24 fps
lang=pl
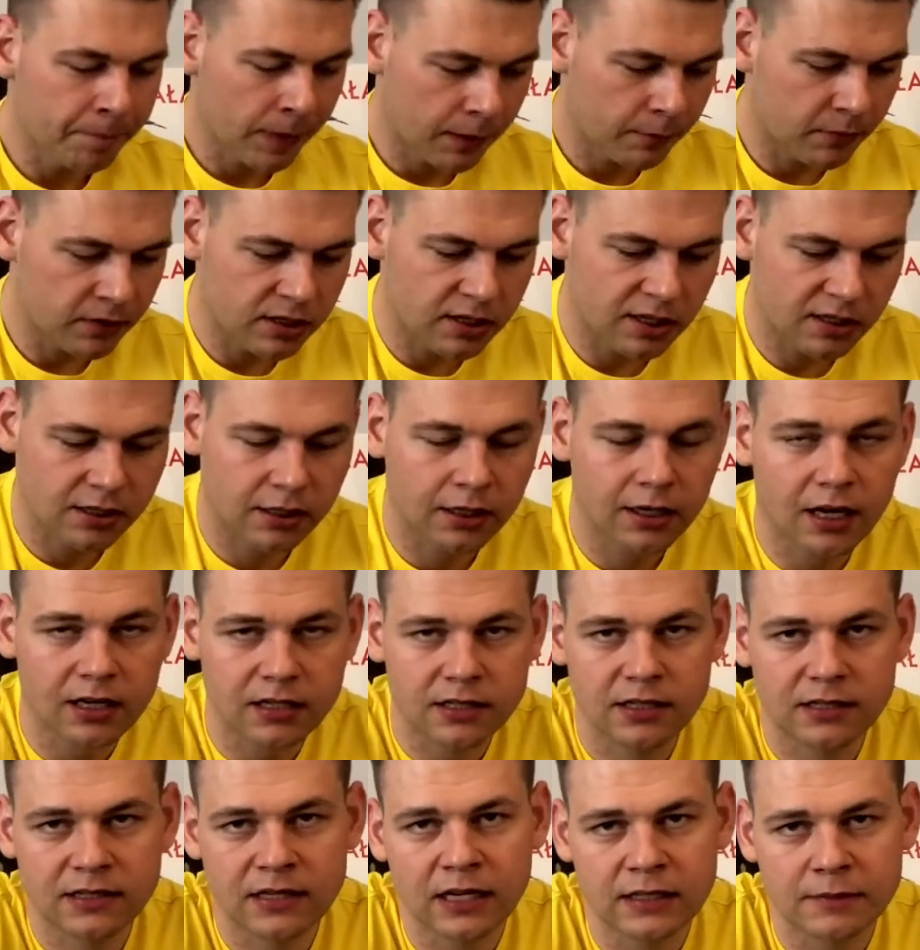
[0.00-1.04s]
Myślę, że
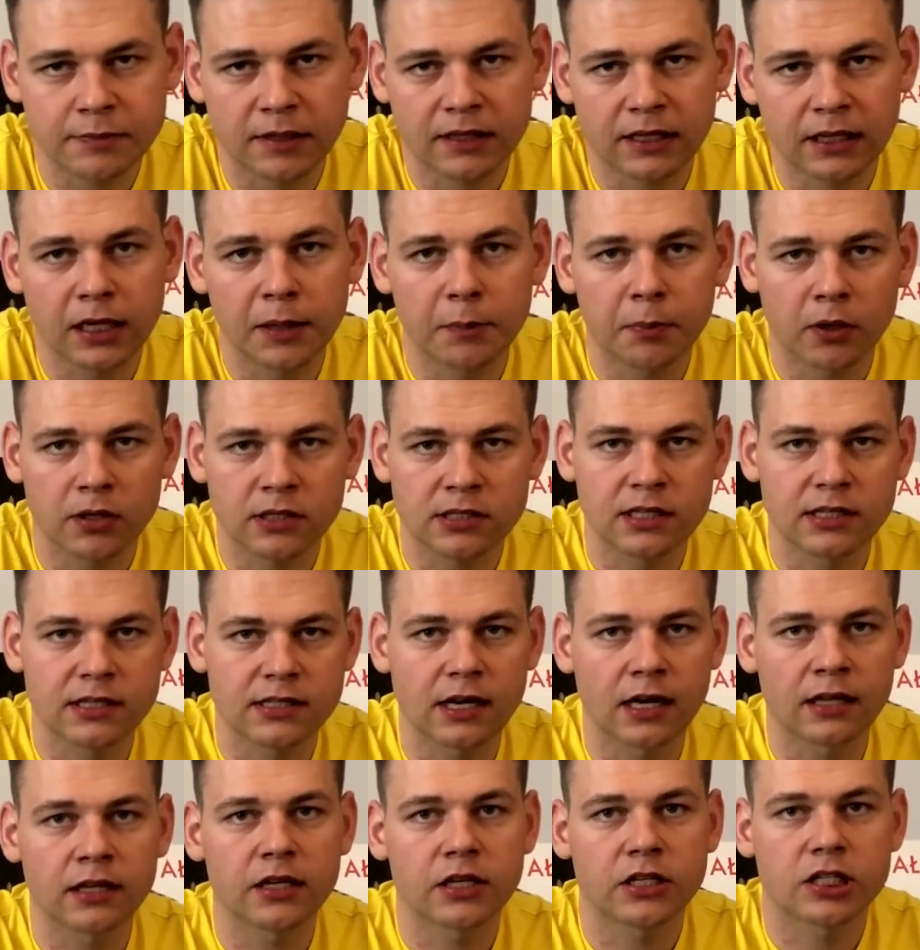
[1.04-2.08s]
każdy z nas ma taki polski
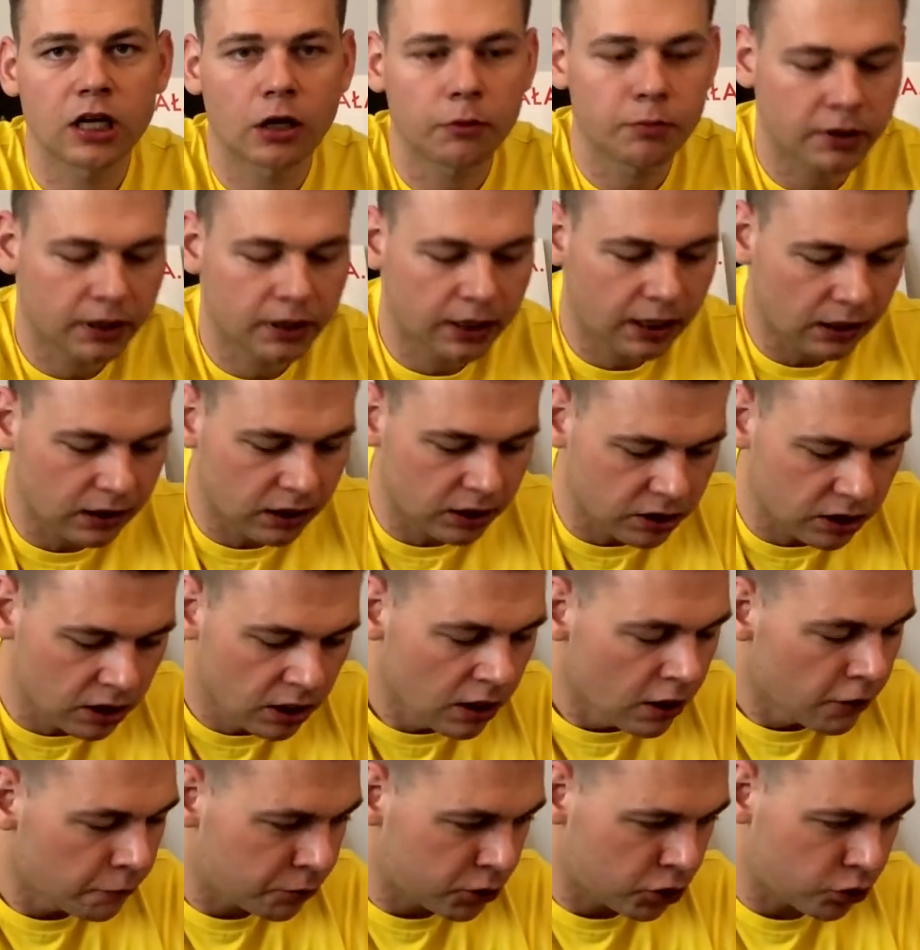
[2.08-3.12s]
sen i chciałby kiedyś
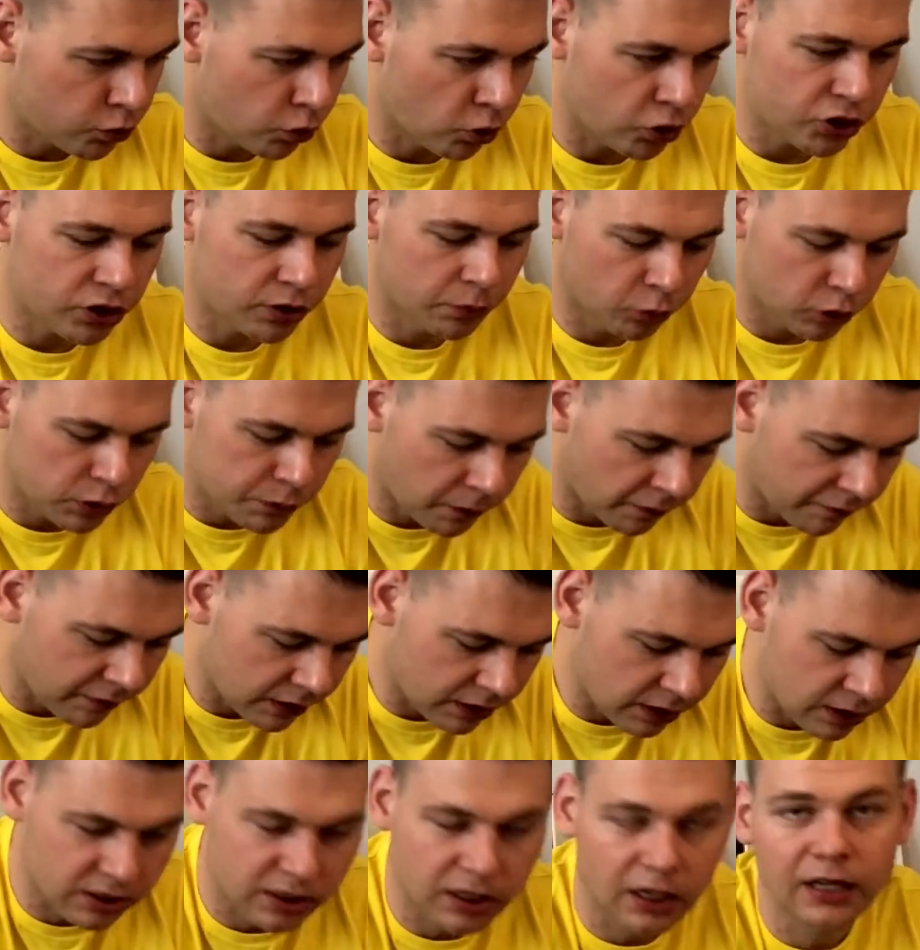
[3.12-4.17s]
w przyszłości móc
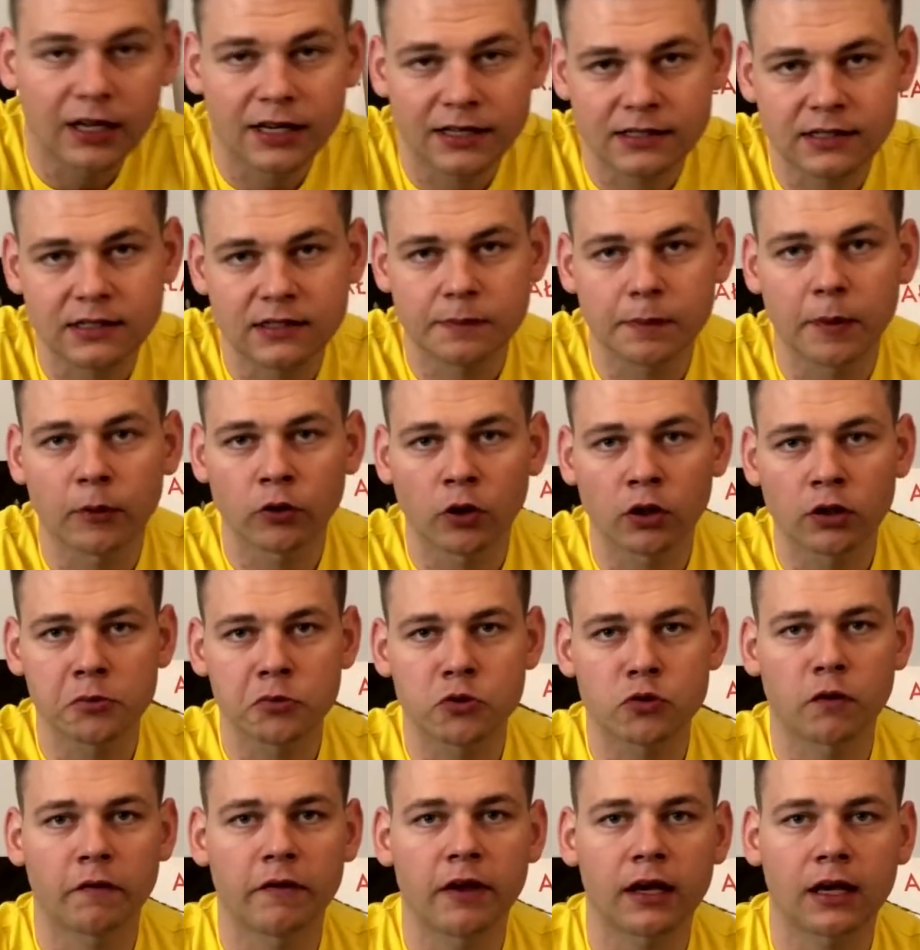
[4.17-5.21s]
powiedzieć, że jest spełnionym
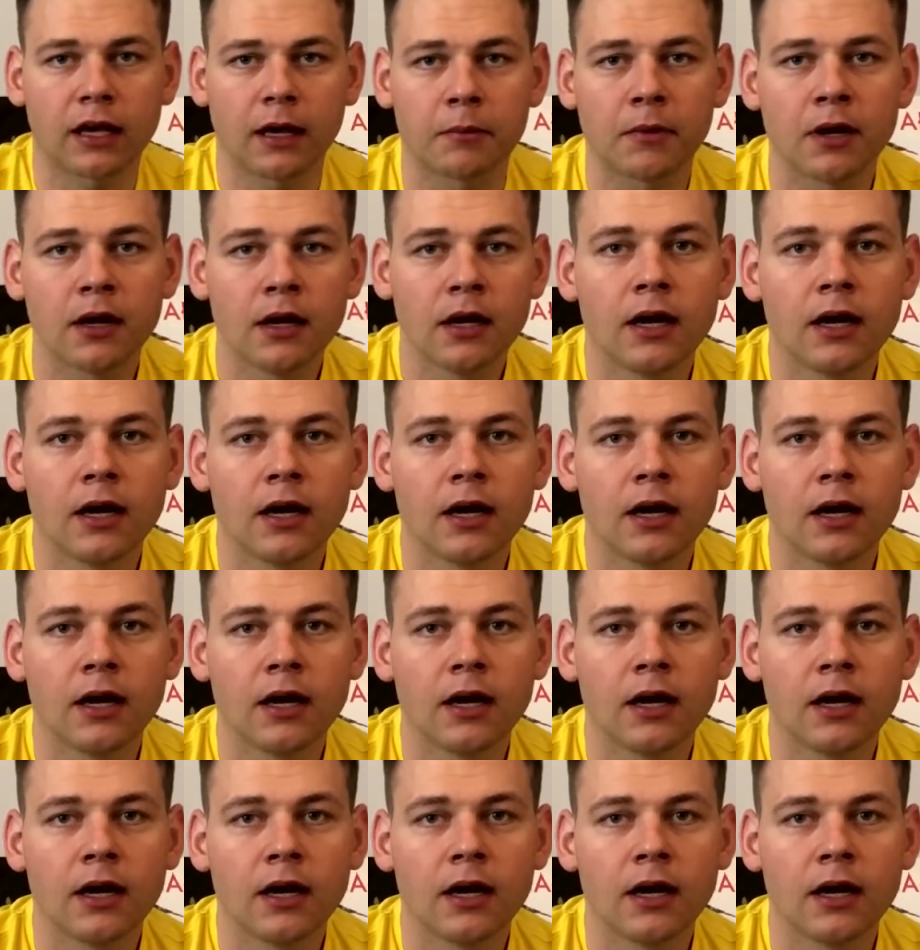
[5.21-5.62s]
człowiekiem,